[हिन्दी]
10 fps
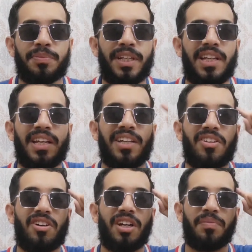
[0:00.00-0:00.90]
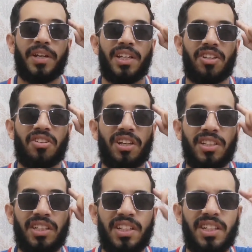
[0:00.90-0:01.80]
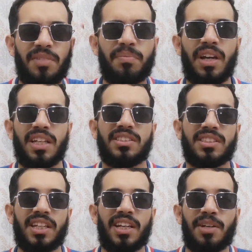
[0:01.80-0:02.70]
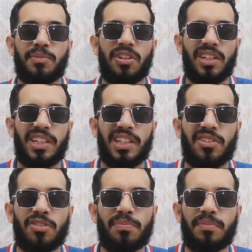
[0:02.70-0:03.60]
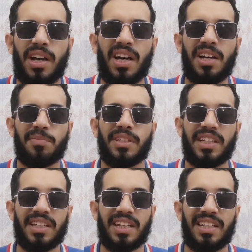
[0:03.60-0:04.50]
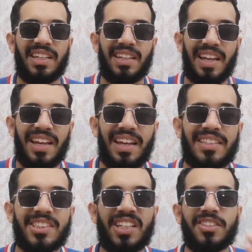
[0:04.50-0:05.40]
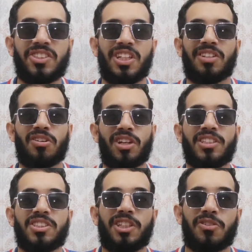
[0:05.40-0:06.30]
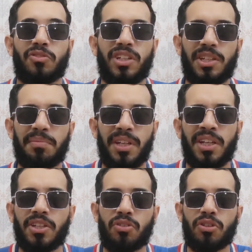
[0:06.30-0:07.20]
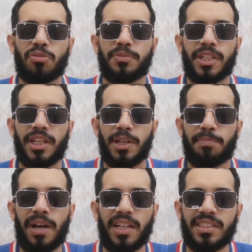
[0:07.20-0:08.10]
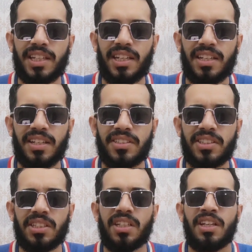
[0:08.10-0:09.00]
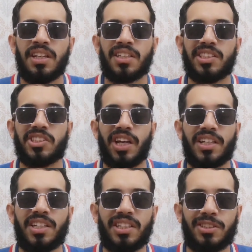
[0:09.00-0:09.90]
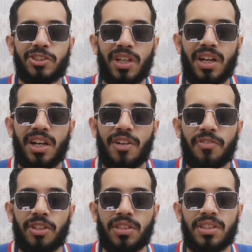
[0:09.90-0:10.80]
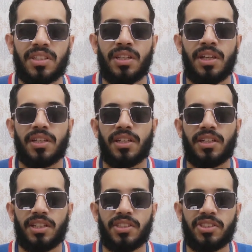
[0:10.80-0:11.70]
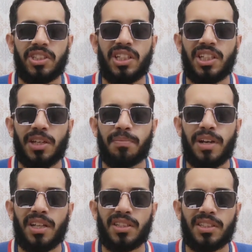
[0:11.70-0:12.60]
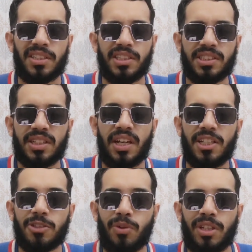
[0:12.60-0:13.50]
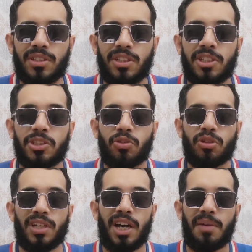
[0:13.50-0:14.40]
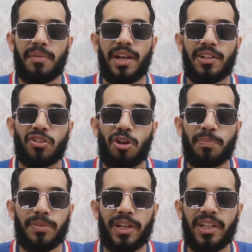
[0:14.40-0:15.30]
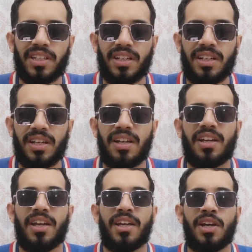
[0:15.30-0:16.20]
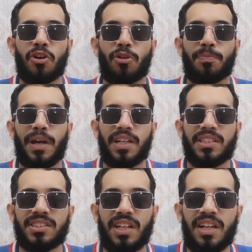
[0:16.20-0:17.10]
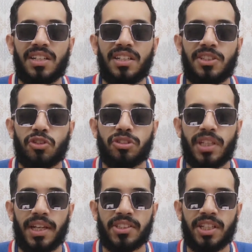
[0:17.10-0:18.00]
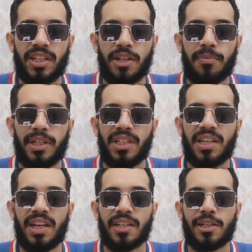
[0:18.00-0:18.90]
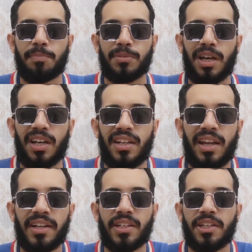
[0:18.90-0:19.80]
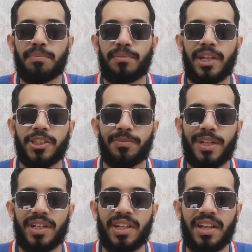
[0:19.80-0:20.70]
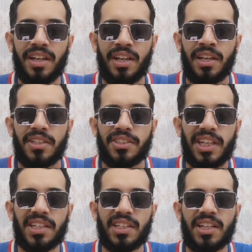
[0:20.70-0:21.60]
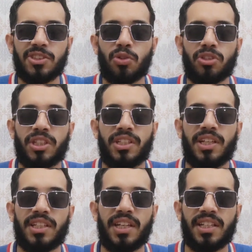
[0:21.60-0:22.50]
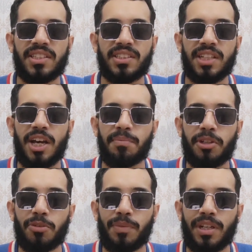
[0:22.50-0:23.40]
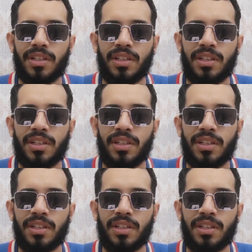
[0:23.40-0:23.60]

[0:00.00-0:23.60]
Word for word: बसमीम अल्लाम आप देख रहे हैं एसेंशियल नॉलेज तकवीम यूट्यूब चैनल बात करेंगे जी कि शाहीन शाह अफरीदी कि इंजरी के बाद किसका इस वक्त जो नाम है टॉप ट्रेंड कर रहा है और पाकिस्तान की जो सिलेक्शन कमेटी है कप्तान है टीम मैनेजमेंट है ये क्या सोच रही है ये किस नाम के ऊपर